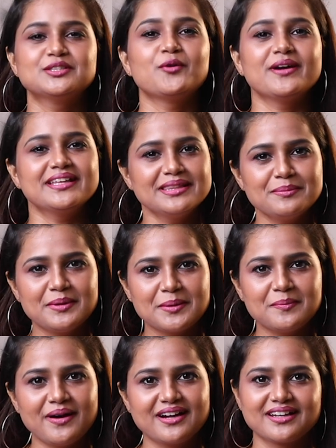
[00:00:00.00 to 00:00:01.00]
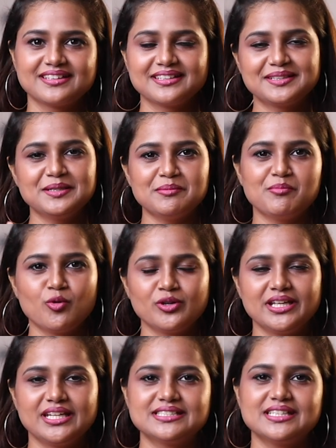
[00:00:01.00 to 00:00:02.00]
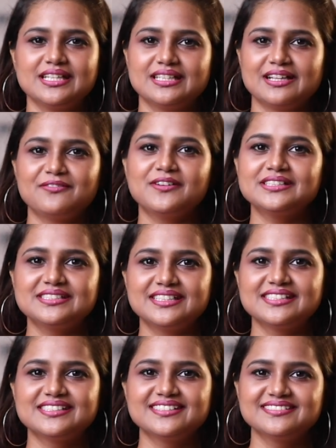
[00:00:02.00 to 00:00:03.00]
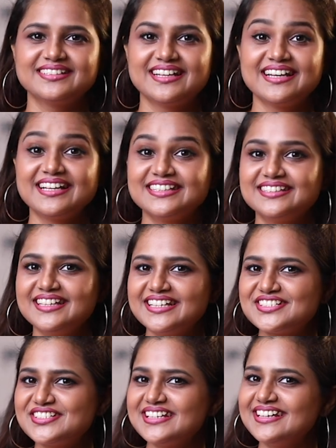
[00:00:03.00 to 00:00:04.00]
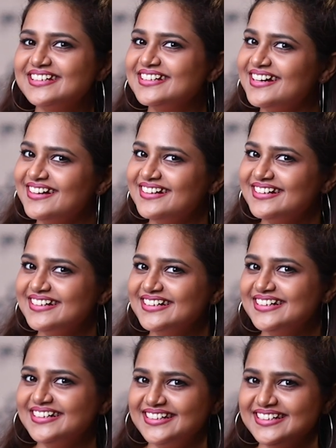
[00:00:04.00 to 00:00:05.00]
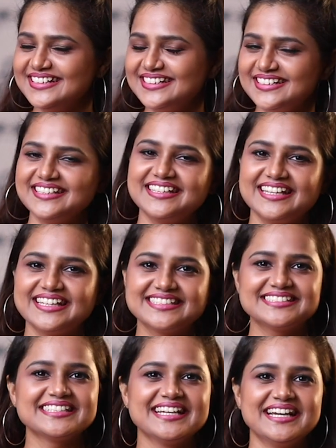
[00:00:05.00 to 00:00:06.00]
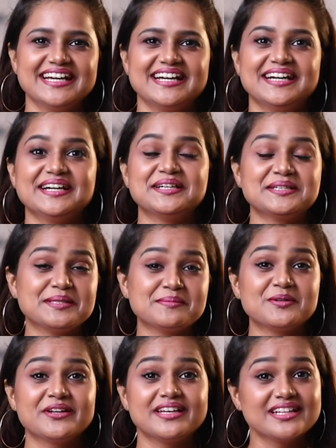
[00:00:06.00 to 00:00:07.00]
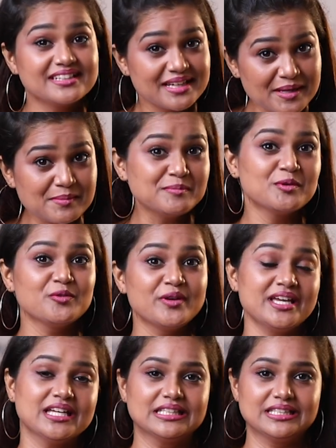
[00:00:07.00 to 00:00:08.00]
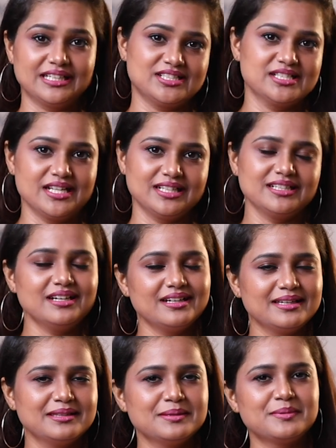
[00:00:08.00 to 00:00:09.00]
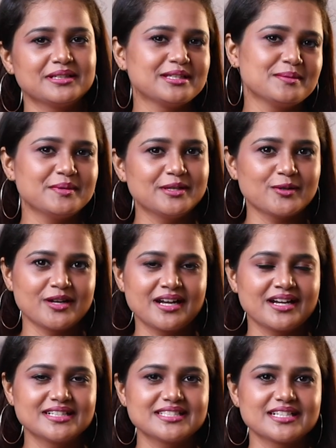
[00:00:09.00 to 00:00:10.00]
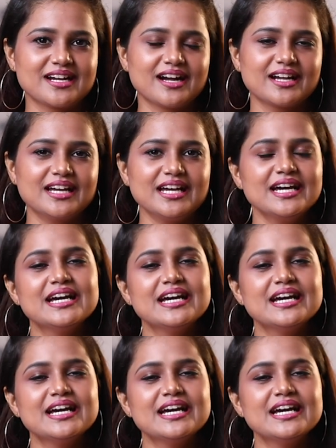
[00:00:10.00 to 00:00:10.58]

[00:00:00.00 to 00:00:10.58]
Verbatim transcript: ஸோ இந்த படம் பார்க்கறதுக்கு மூணு ரீசன் இதில் ஃபர்ஸ்ட் ரீசன் தர்ஷனா எஸ் நம்மளோட ஹிருதயம் மூவி தர்ஷனா தான் இந்த படத்துலையும் ஹீரோயினாக நடிச்சிருக்காங்க